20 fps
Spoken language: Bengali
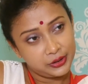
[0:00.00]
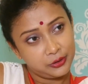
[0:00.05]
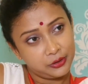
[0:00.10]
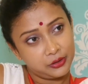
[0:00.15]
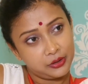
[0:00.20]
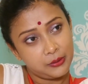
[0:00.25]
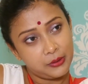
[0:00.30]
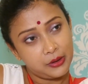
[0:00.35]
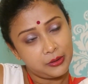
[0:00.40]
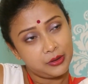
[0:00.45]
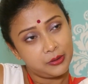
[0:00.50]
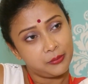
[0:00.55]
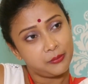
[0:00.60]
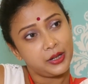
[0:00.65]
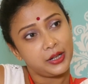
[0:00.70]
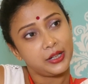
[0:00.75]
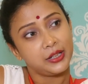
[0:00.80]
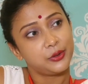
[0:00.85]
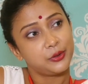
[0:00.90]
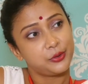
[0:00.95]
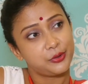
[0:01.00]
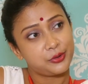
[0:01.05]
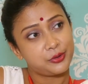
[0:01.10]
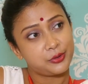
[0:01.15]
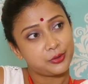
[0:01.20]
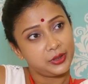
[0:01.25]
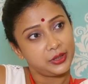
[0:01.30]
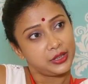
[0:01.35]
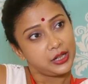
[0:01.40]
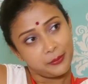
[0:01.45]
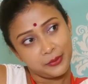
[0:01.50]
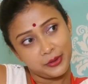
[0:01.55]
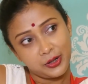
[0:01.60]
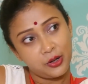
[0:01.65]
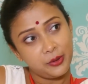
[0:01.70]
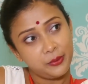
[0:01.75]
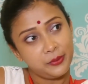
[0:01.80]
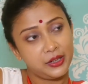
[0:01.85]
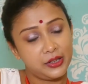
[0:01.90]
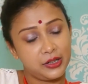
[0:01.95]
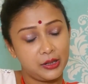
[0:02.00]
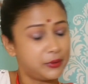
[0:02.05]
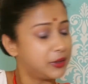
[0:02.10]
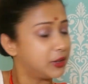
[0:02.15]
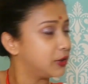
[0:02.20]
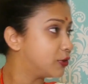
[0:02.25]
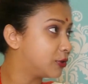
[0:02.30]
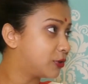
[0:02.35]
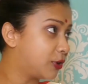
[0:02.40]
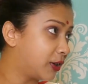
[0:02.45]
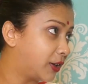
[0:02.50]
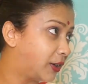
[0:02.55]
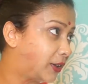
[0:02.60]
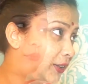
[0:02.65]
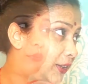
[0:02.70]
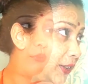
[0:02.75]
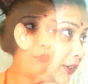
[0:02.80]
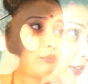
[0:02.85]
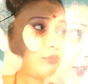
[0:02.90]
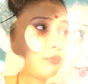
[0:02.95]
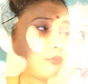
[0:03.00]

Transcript: তৃতীয়তে ভাবলাম ভাই ইউজ টু এটা আমার হবে এটা আমার কিছু করার নেই